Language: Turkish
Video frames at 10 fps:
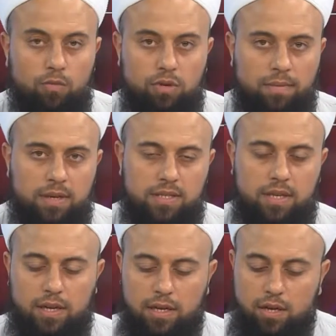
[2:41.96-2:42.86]
bulamazsa
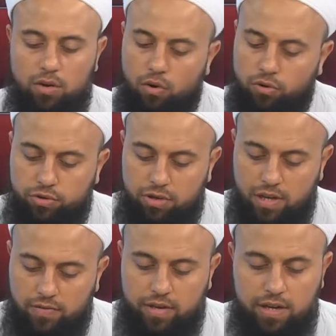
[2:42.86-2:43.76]
olur ki
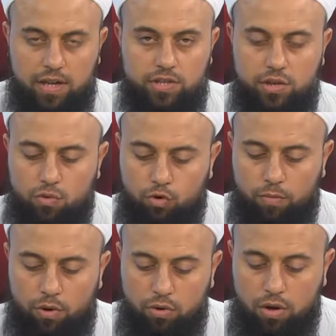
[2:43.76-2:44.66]
iftarını açacak hurma
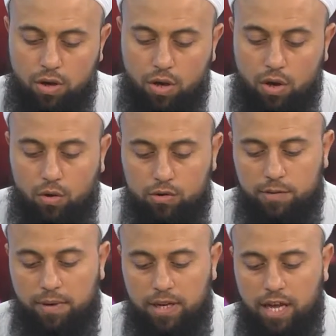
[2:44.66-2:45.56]
yok. O
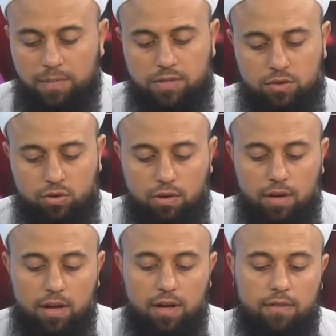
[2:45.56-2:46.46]
zaman ne yapsın diyor?
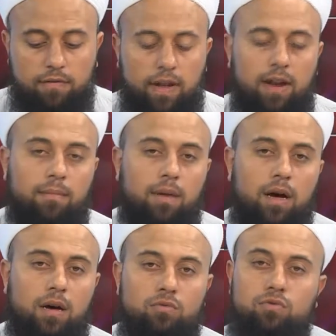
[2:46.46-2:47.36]
Fel
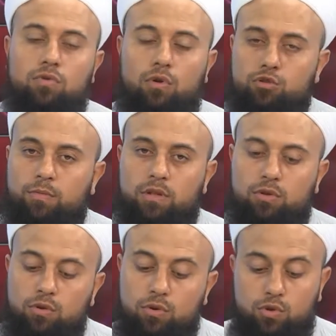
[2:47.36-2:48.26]
ma'u o zaman
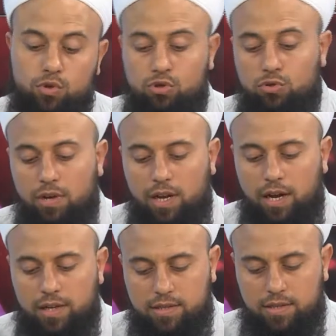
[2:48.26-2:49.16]
diyor su ile
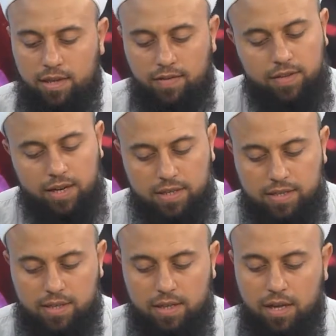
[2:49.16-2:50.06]
açsın, iftar
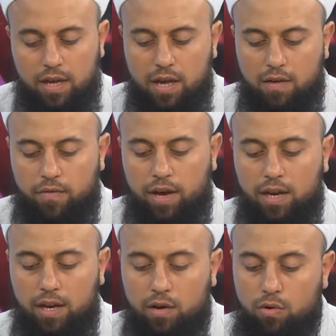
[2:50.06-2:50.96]
etsin. Fe
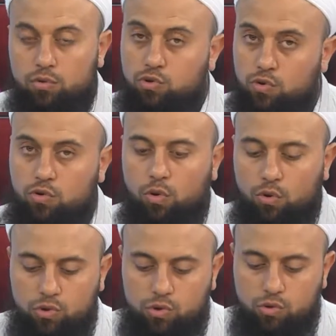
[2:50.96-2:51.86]
innehu çünkü o
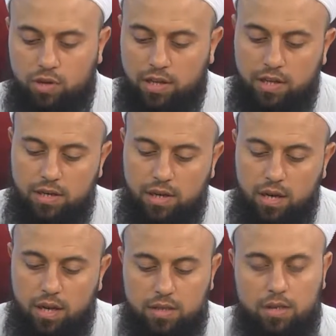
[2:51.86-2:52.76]
su nedir?
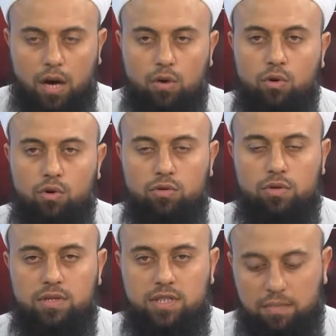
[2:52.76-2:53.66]
Tahurun
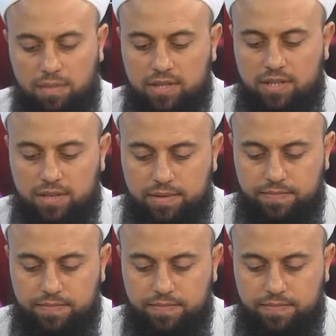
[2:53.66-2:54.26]
temizdir.